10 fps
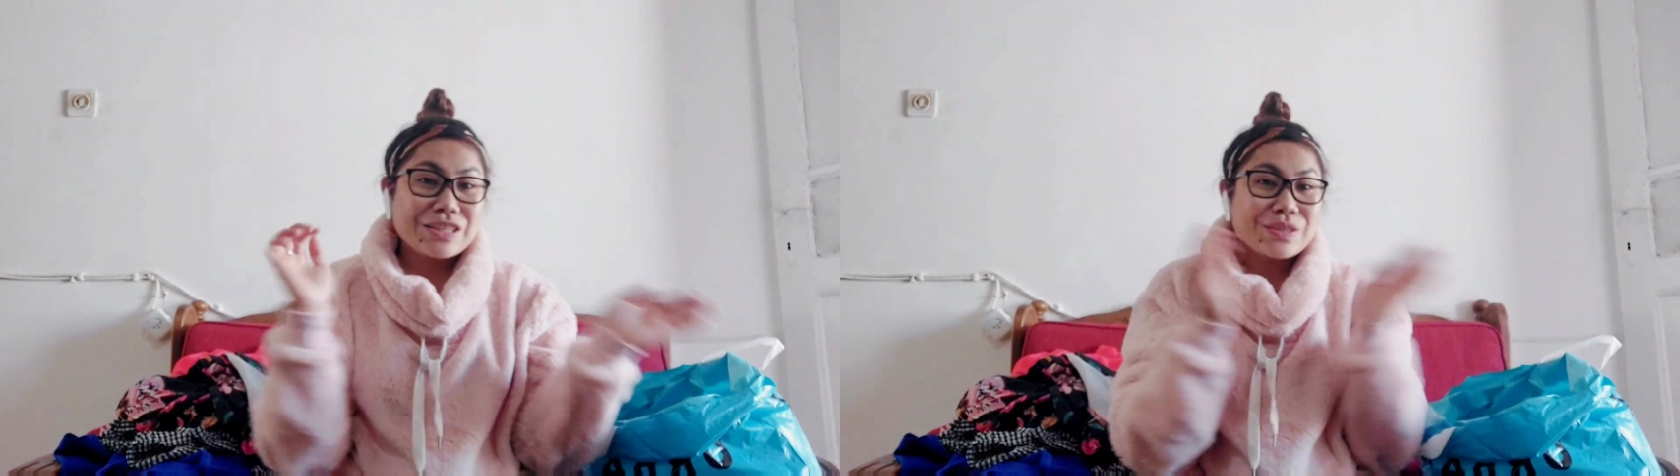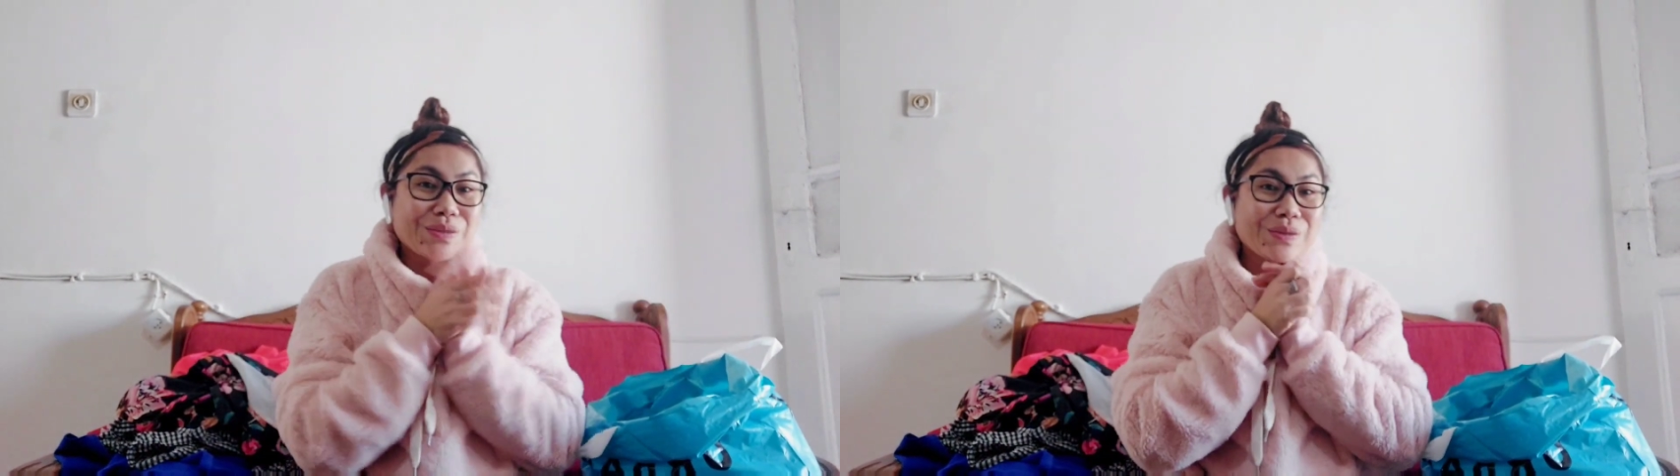
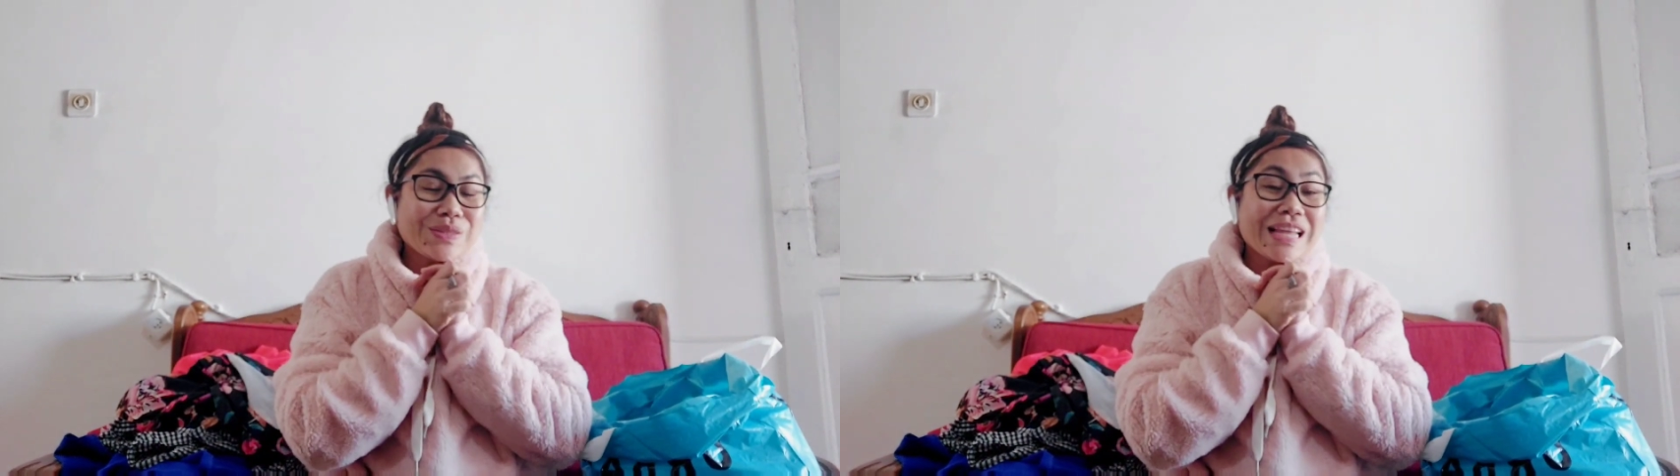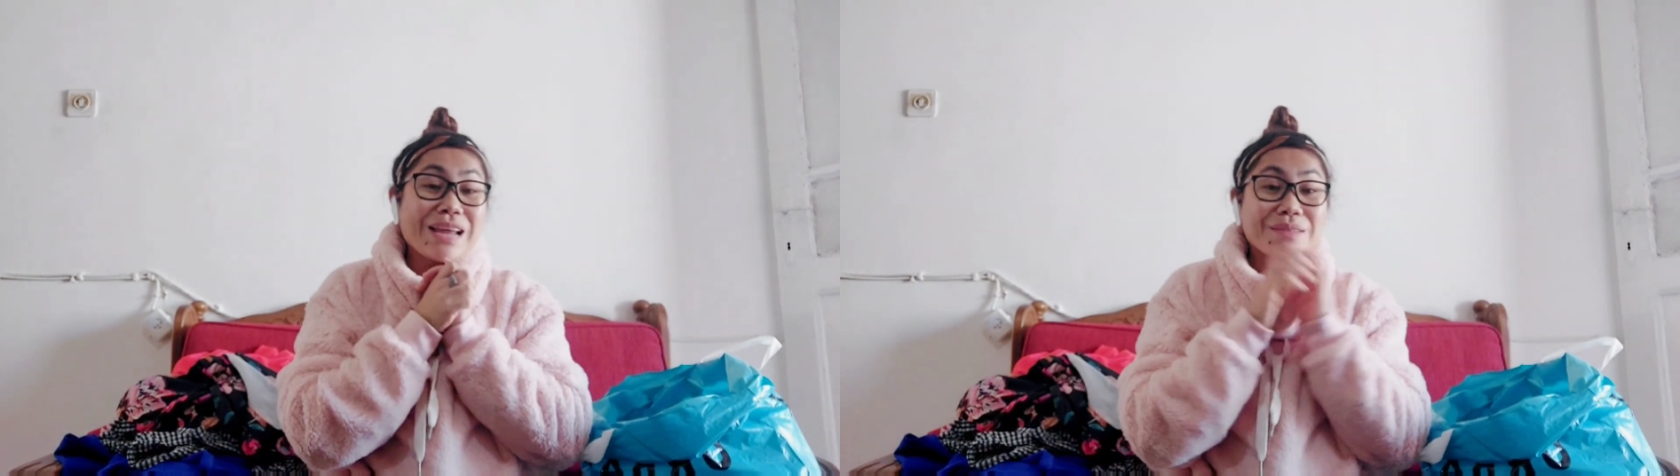
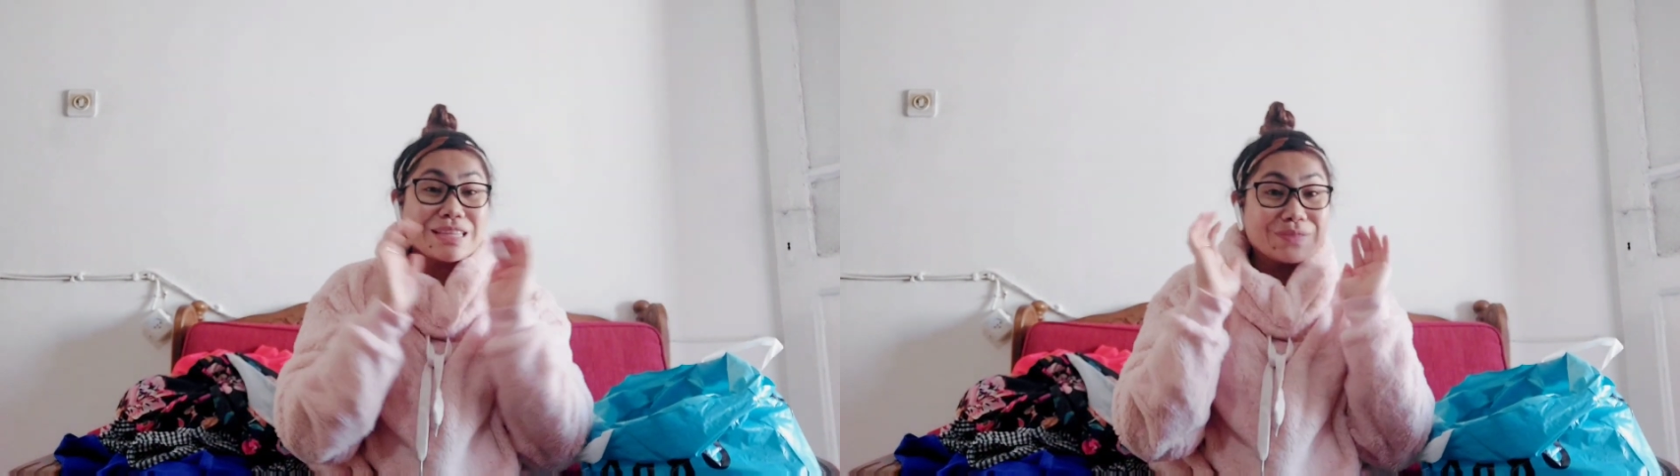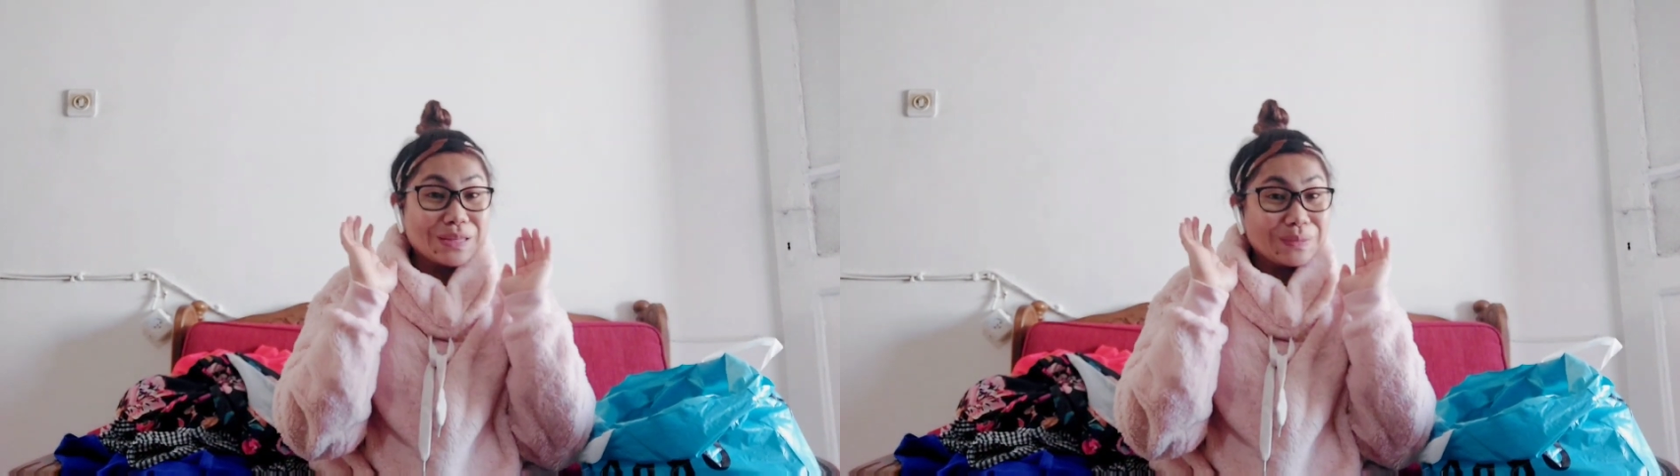So,
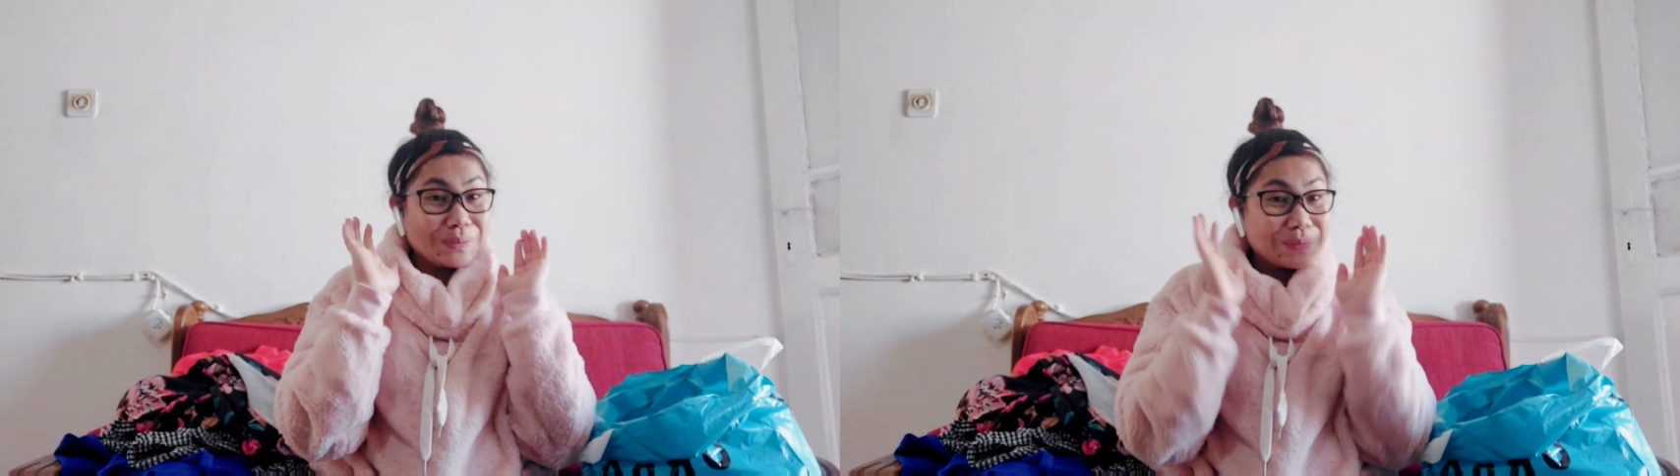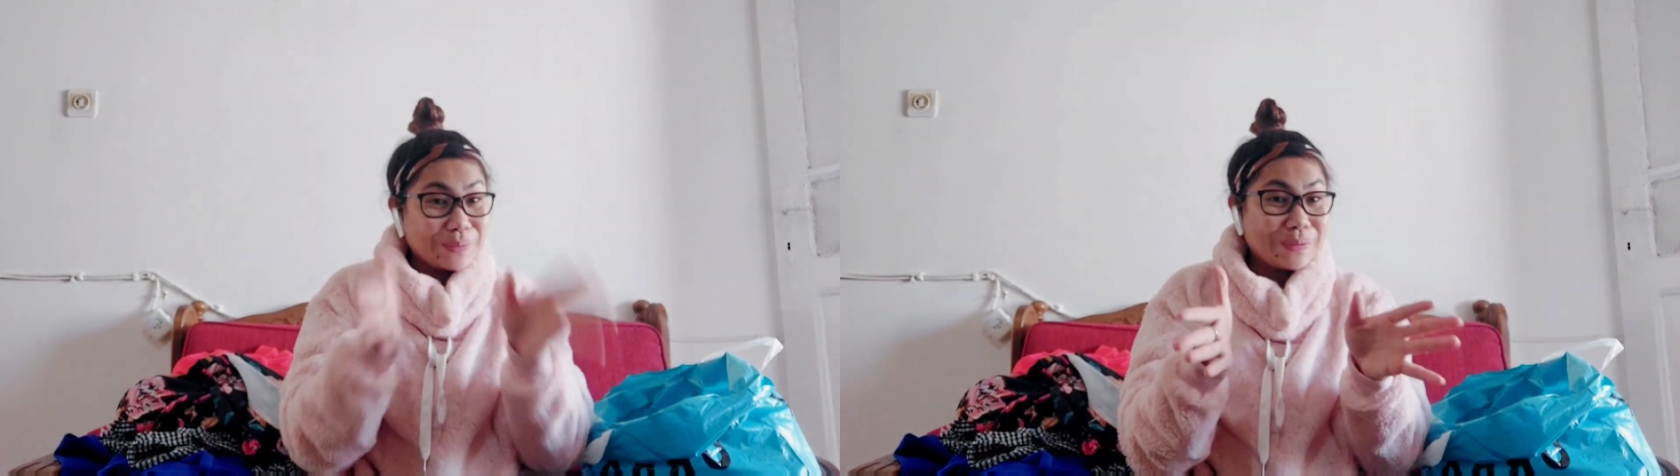salamat sa
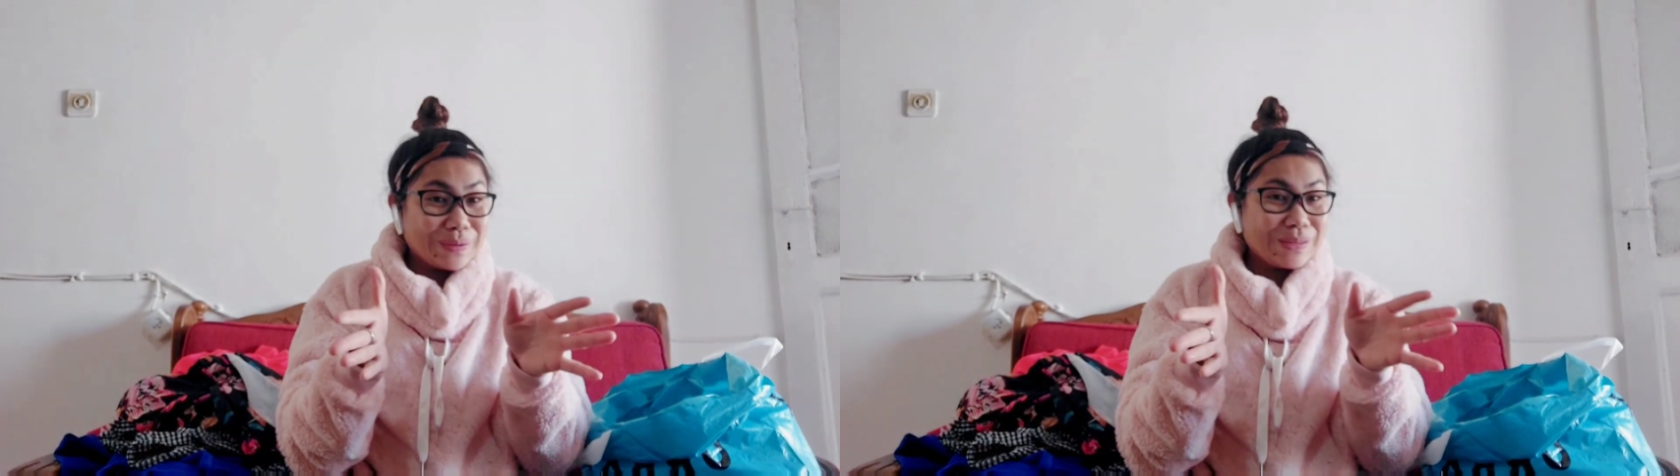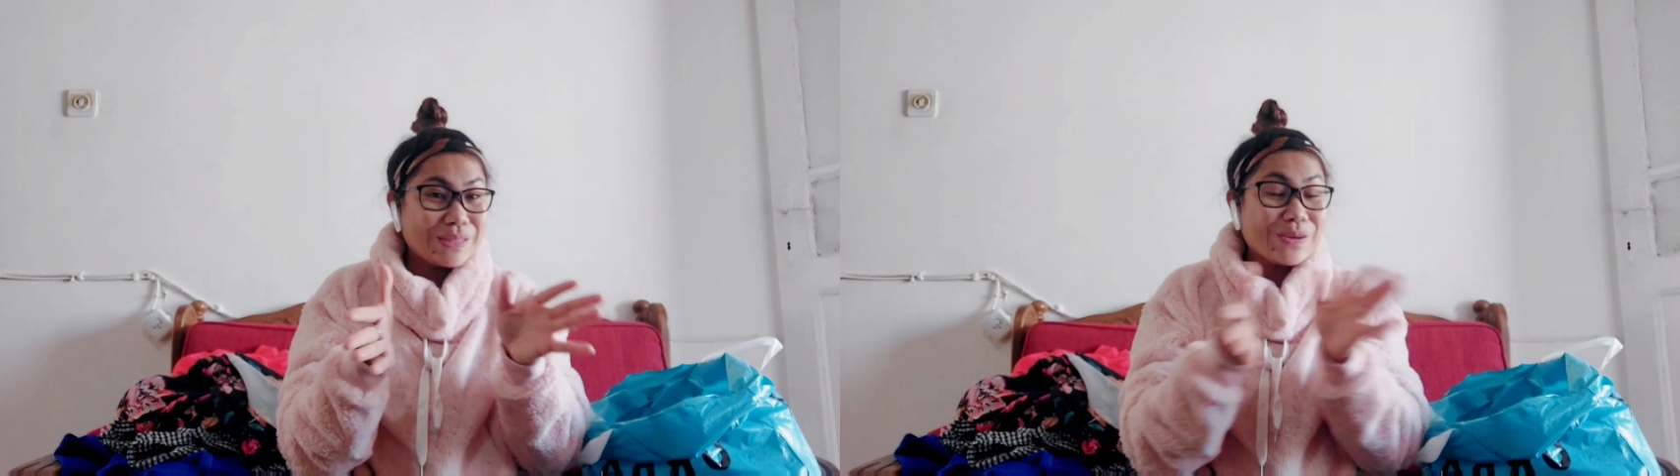
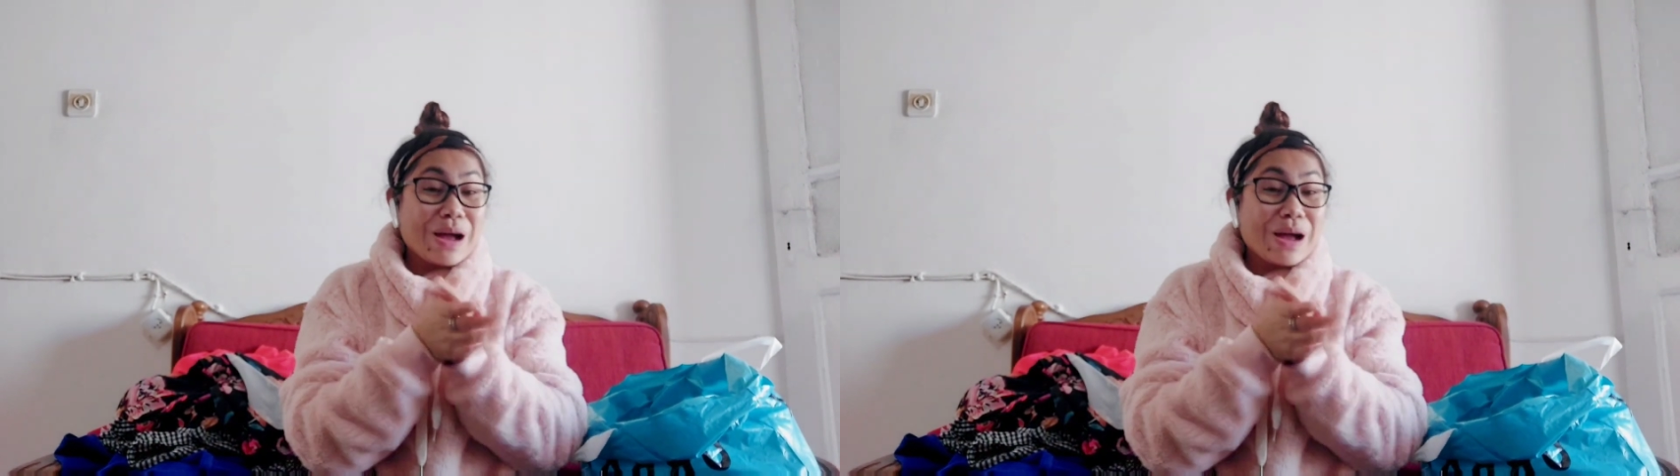panonood.